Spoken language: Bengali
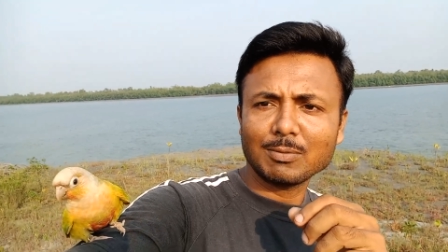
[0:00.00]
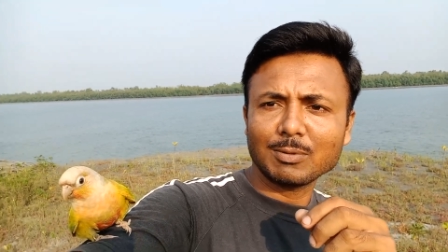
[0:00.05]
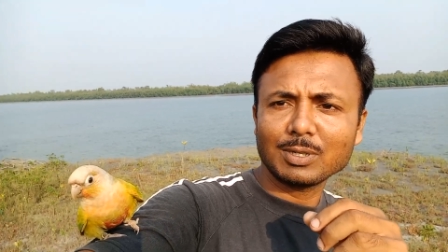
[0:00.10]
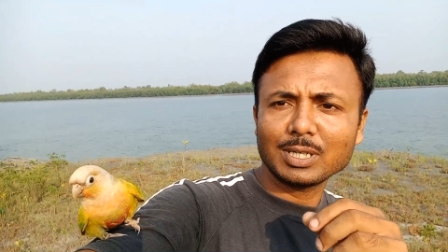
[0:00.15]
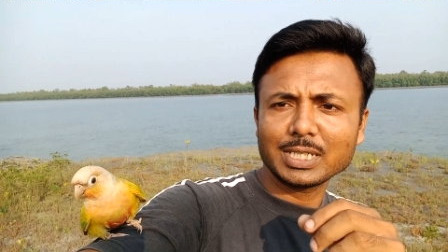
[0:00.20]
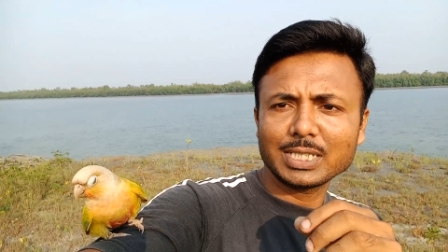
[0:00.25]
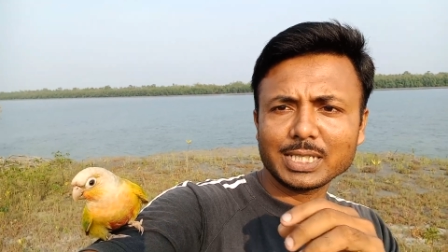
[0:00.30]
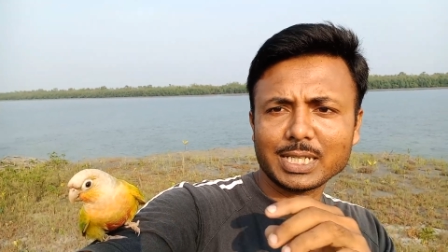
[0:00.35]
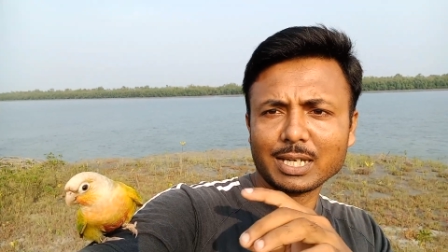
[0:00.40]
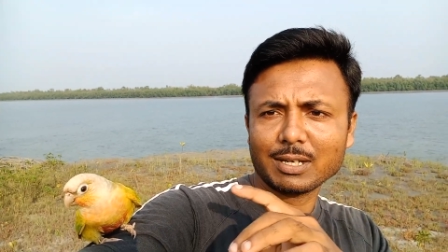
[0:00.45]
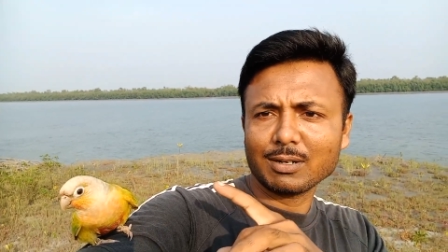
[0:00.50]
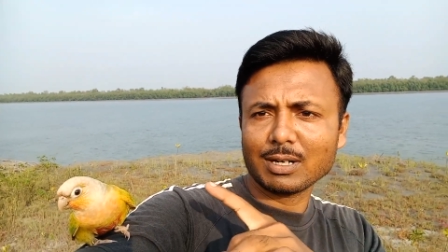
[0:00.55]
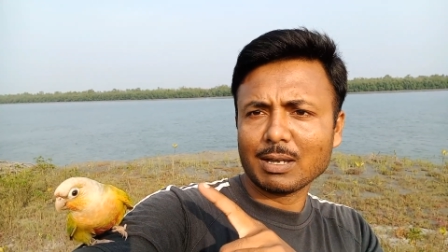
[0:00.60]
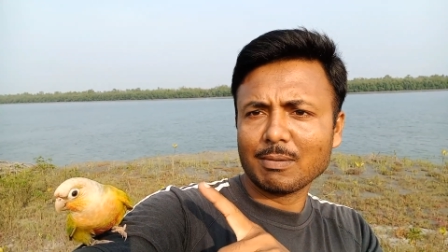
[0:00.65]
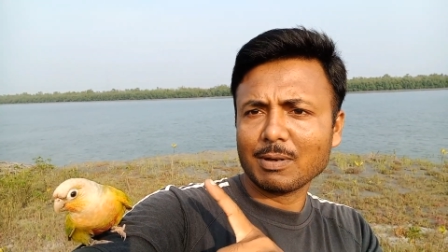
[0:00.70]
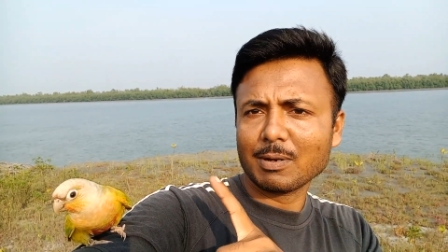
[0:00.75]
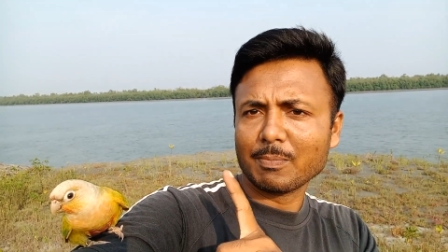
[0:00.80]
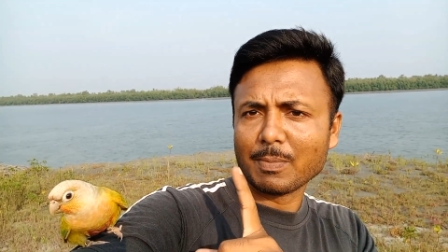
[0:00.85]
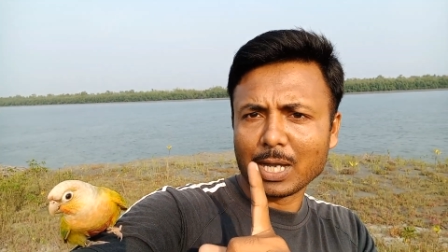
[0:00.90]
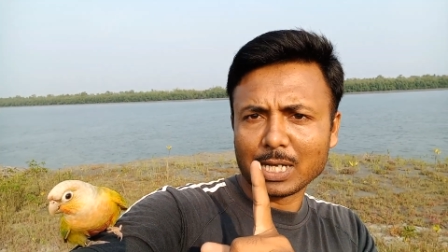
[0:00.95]
বলেছি কারণ
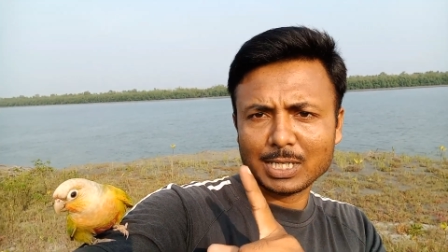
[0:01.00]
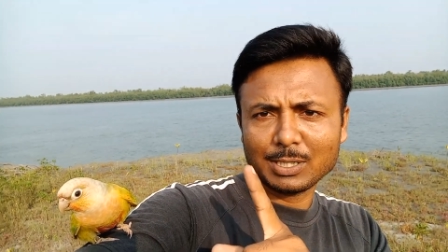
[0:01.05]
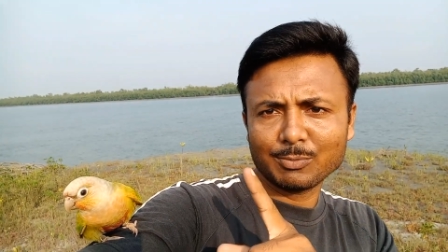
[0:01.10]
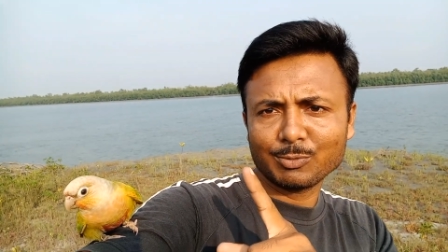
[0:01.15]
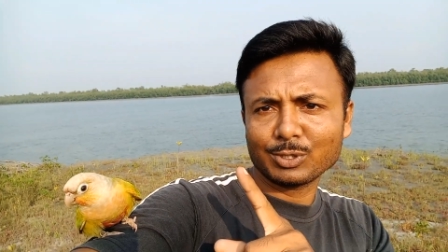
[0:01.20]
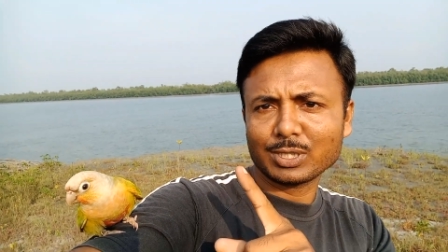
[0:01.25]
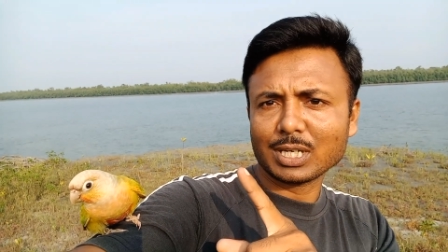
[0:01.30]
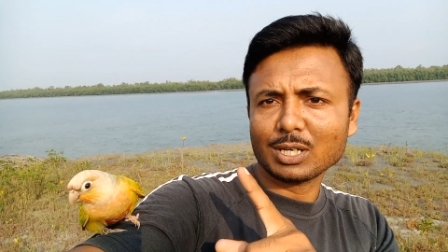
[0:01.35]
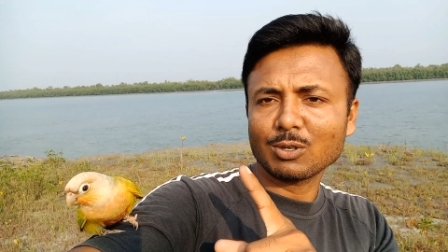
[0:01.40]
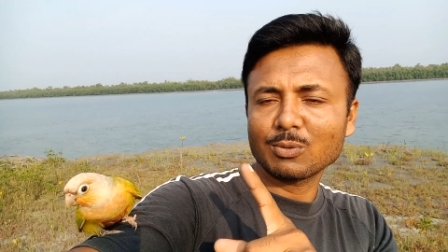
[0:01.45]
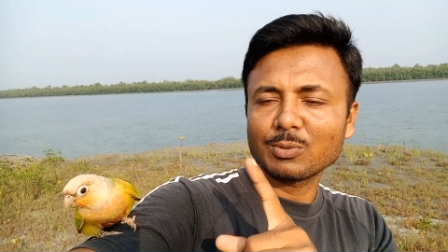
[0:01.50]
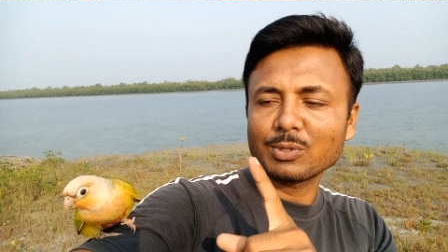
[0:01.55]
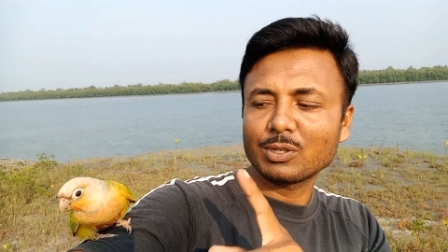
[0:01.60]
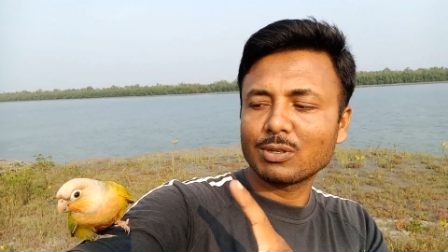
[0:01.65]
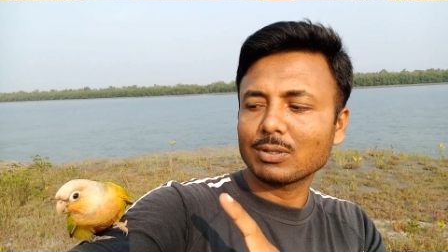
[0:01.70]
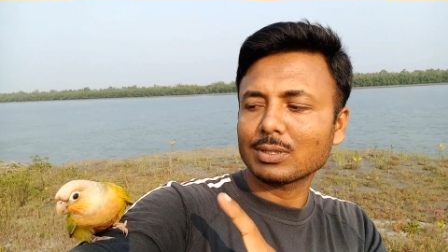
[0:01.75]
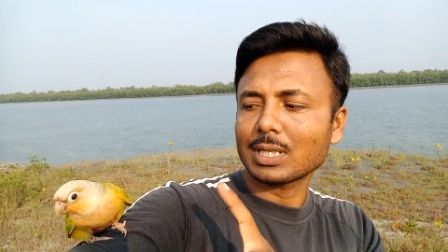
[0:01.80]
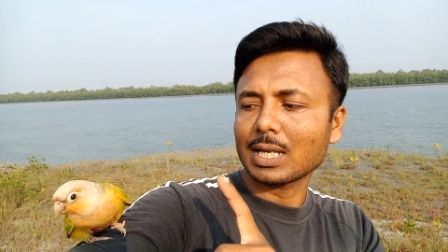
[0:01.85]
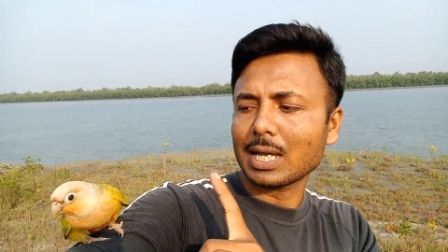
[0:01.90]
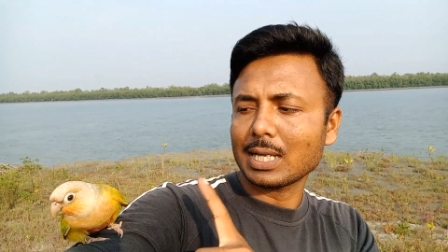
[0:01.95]
আমার পাখি পুষার
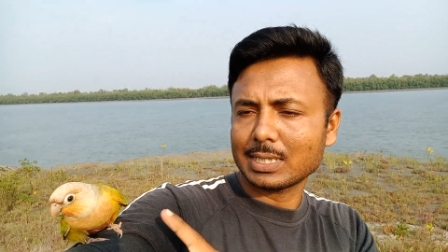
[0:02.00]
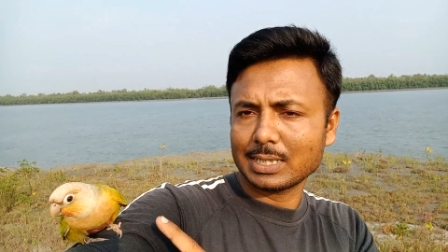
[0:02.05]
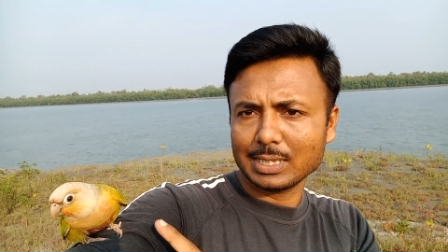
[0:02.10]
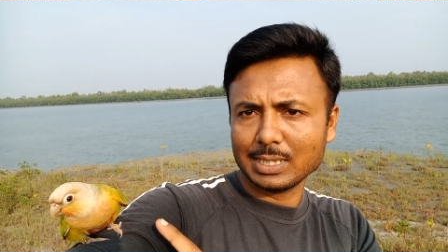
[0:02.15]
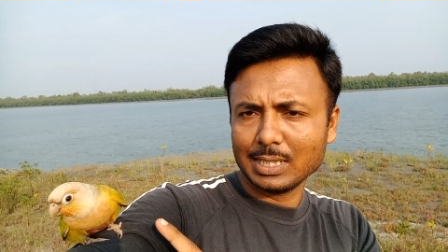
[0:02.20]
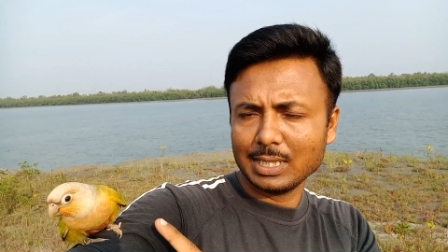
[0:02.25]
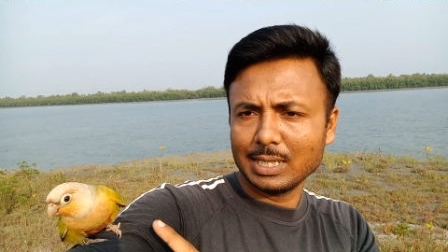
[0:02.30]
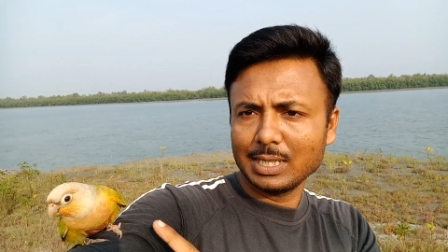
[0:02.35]
অভিজ্ঞতা আছে